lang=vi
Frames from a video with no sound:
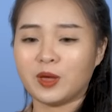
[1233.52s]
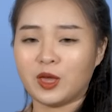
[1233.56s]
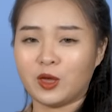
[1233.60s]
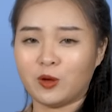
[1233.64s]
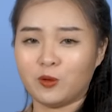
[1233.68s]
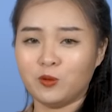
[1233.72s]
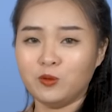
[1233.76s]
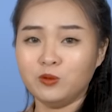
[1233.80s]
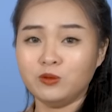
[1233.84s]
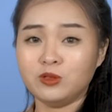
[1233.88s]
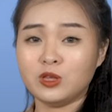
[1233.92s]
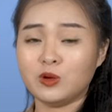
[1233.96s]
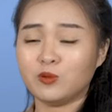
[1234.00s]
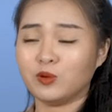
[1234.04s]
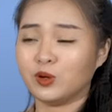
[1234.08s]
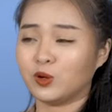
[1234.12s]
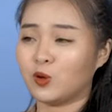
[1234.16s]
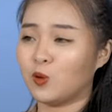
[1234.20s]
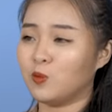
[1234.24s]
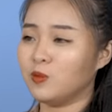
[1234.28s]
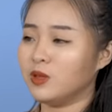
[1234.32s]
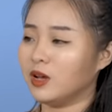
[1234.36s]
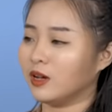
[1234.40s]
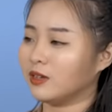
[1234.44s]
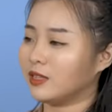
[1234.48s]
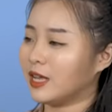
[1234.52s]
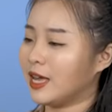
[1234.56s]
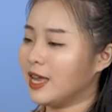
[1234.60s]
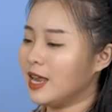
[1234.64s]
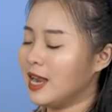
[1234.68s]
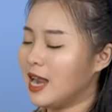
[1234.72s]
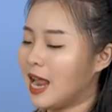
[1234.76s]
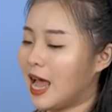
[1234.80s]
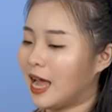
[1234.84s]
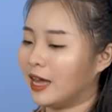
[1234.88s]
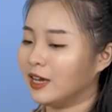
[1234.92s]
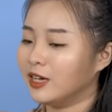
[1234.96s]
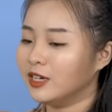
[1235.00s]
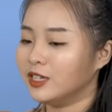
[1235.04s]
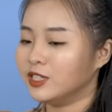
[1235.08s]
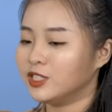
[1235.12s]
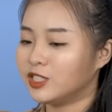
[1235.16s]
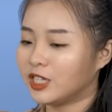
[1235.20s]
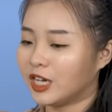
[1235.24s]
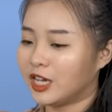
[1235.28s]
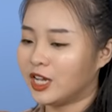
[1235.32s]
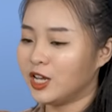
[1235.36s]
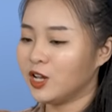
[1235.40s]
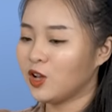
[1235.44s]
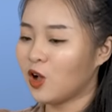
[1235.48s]
hiểu nhiều người cũng nhận thấy là
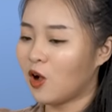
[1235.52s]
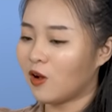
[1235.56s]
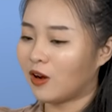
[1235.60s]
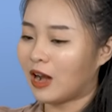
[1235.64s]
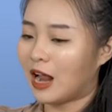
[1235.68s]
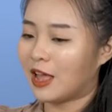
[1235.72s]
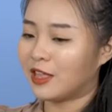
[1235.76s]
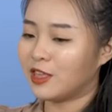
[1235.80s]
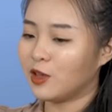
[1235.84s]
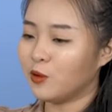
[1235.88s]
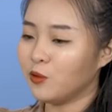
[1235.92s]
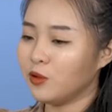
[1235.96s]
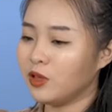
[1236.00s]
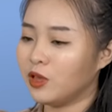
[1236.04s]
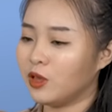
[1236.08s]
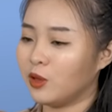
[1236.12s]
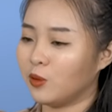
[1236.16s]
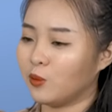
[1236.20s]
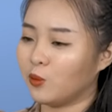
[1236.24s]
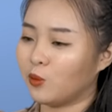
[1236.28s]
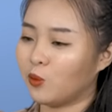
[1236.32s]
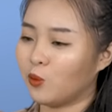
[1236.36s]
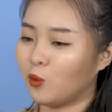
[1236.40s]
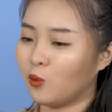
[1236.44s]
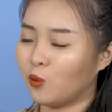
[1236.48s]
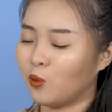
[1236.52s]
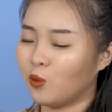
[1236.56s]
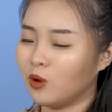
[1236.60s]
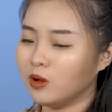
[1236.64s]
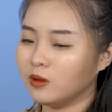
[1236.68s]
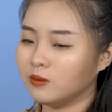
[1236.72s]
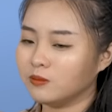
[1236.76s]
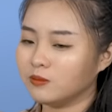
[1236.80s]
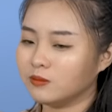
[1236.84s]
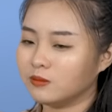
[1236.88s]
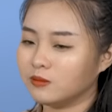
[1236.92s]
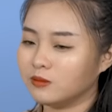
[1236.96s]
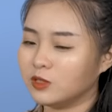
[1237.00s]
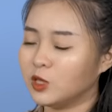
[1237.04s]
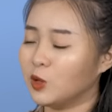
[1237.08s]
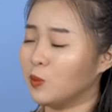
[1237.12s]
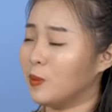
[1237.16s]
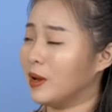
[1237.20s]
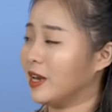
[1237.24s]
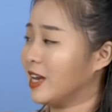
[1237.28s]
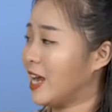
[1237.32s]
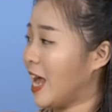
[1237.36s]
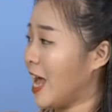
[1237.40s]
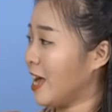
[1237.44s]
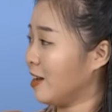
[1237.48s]
trĩ còn là dấu hiệu của nhiều
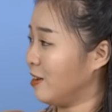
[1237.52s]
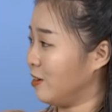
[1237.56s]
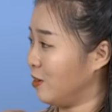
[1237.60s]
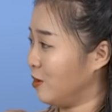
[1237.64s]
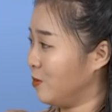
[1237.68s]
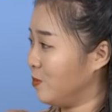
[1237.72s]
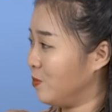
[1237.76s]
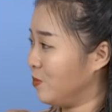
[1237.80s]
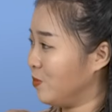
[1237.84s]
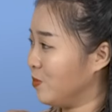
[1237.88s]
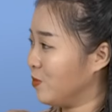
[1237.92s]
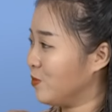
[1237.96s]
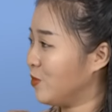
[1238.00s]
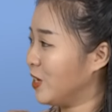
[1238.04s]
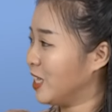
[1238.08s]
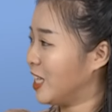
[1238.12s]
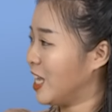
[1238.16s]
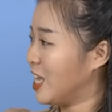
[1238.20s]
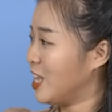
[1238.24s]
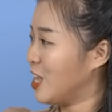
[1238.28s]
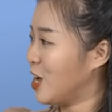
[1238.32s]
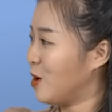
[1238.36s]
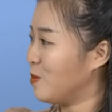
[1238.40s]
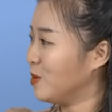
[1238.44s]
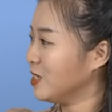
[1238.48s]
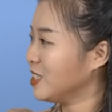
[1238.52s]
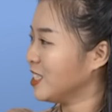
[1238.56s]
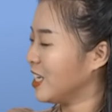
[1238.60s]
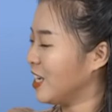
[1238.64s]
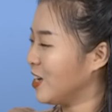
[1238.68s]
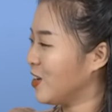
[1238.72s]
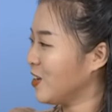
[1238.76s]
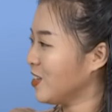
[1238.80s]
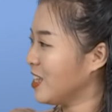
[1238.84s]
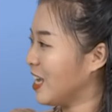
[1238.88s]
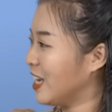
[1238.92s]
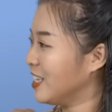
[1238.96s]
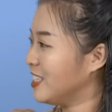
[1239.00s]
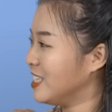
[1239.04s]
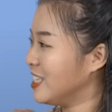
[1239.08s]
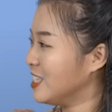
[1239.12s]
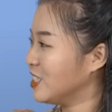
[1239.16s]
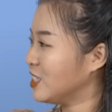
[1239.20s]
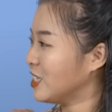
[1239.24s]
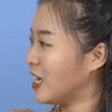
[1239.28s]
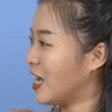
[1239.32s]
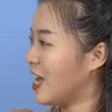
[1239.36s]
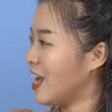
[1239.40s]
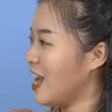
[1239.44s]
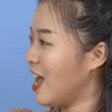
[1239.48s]
bệnh khác nữa vậy thì ừ. nhờ bác sĩ có thể chia
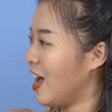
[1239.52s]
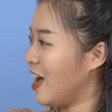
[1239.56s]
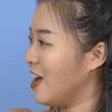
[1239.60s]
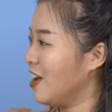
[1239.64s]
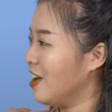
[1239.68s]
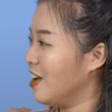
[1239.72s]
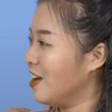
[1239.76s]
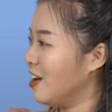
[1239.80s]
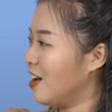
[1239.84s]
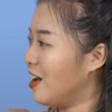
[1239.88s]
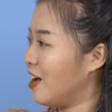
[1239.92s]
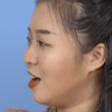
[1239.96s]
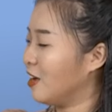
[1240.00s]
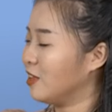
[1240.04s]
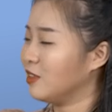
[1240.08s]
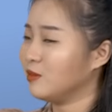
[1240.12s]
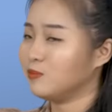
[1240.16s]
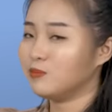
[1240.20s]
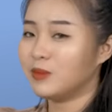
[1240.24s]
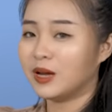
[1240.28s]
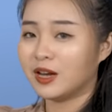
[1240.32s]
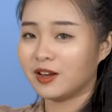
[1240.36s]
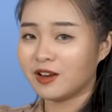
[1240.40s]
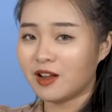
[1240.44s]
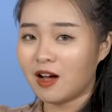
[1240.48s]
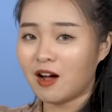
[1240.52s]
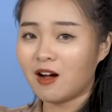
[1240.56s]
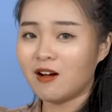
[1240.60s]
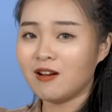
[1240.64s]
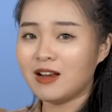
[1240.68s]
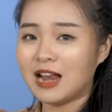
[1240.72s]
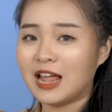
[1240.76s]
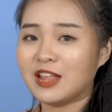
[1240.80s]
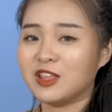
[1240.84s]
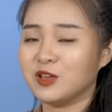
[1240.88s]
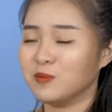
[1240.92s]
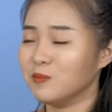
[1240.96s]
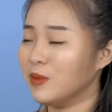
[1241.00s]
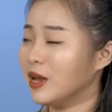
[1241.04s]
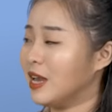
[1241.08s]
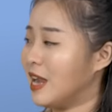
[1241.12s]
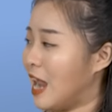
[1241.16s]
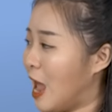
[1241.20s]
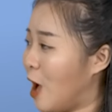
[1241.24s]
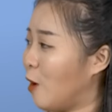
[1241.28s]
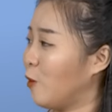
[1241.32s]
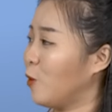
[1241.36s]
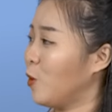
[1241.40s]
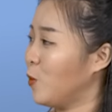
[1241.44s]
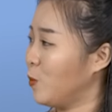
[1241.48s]
sẻ là à, bệnh đó là những bệnh
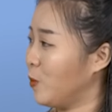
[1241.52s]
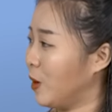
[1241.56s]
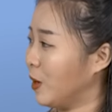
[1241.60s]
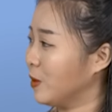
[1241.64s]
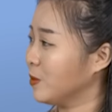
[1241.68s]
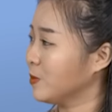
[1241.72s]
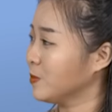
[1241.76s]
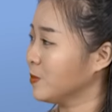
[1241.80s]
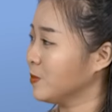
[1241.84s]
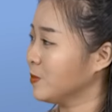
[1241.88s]
nào không ạ